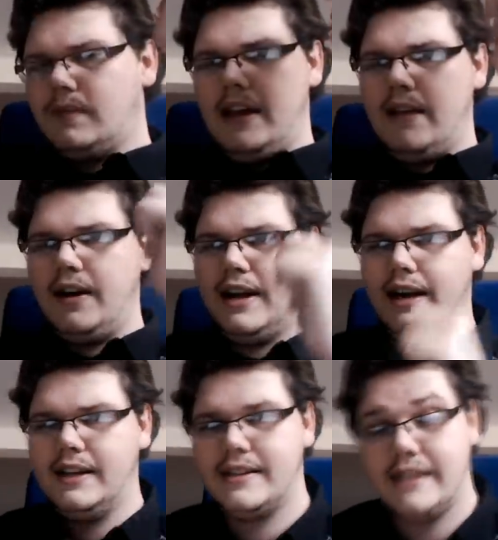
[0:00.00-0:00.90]
Et voilà,
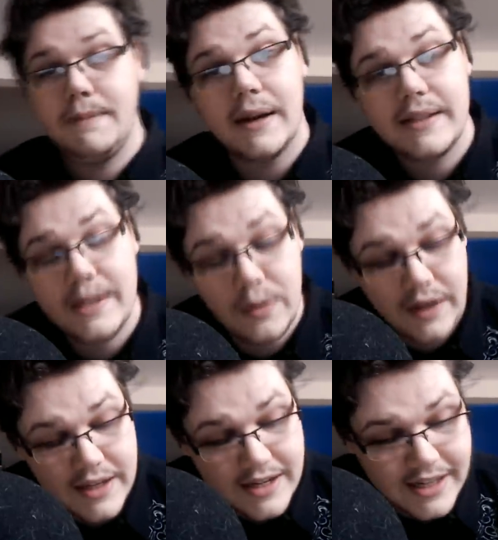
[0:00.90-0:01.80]
c'est parti, on va
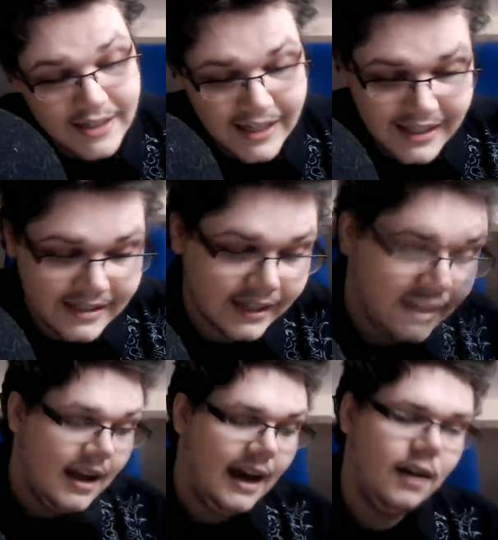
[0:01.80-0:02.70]
analyser le texte.
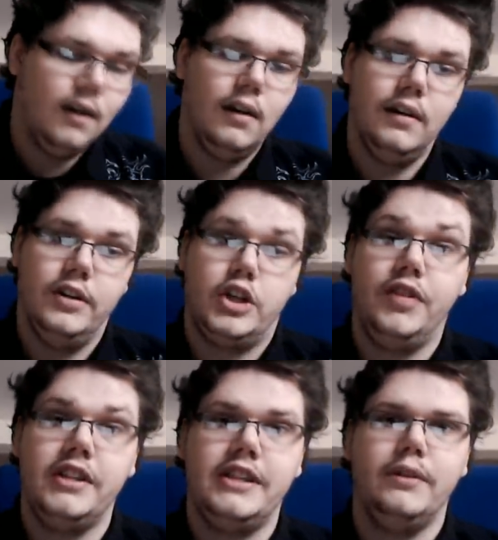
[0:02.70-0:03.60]
Alors, euh, je
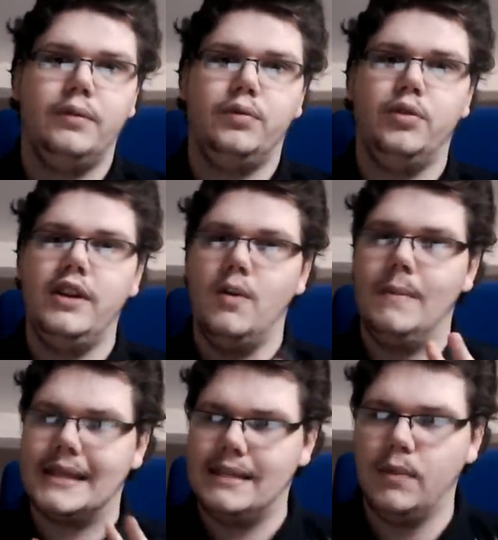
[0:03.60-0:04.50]
vais essayer de vous donner le
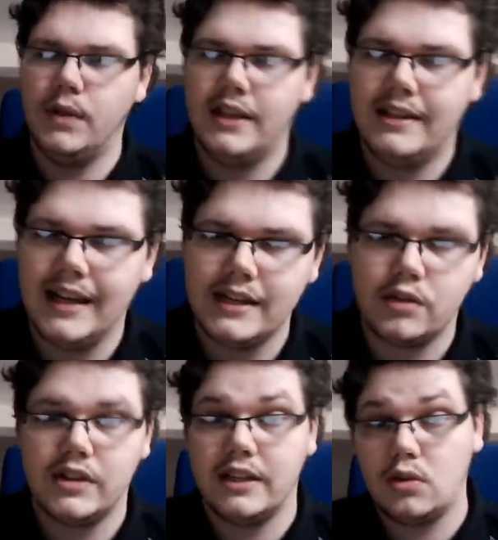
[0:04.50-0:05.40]
maximum de détails
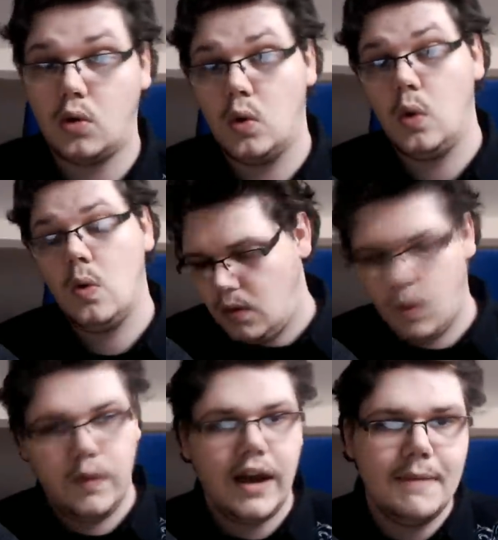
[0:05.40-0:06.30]
sans être trop long.
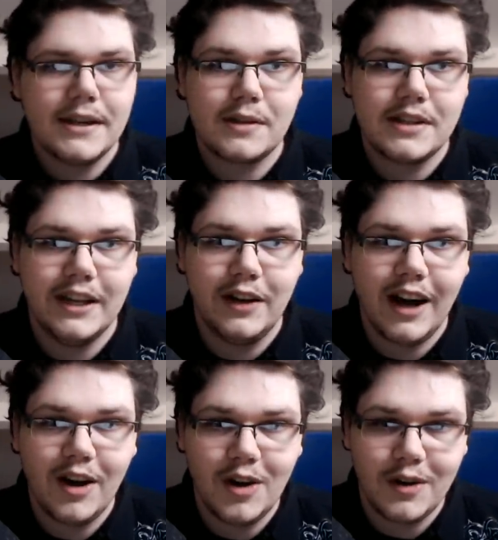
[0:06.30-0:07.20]
On verra bien ce que ça
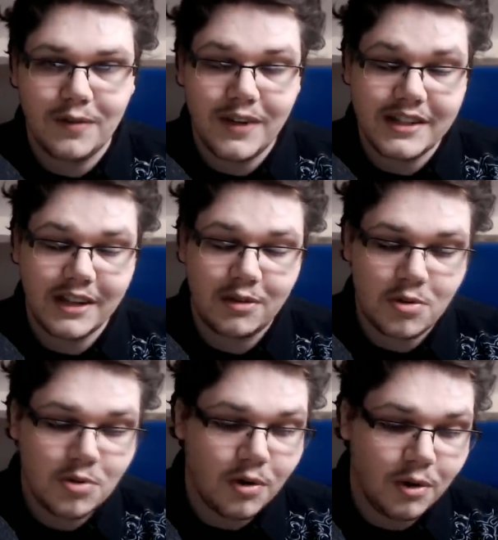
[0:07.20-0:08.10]
donnera encore une fois, c'est
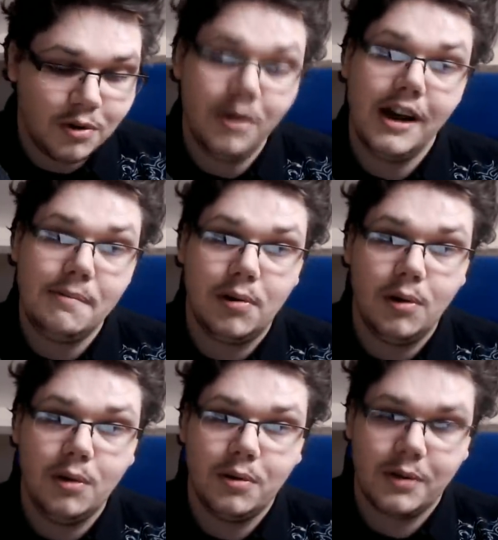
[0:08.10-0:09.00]
toujours euh, de
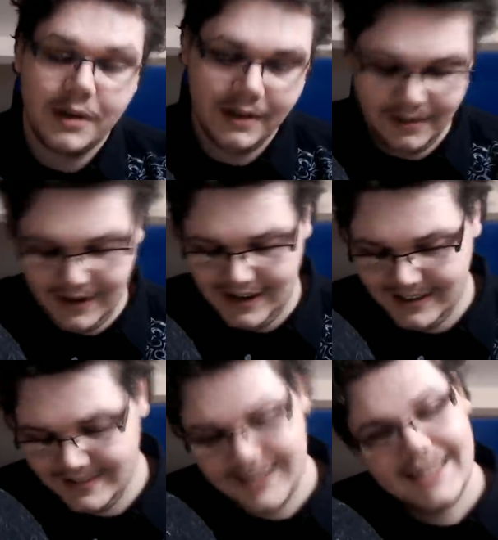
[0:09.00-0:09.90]
l'impro, donc euh, voilà.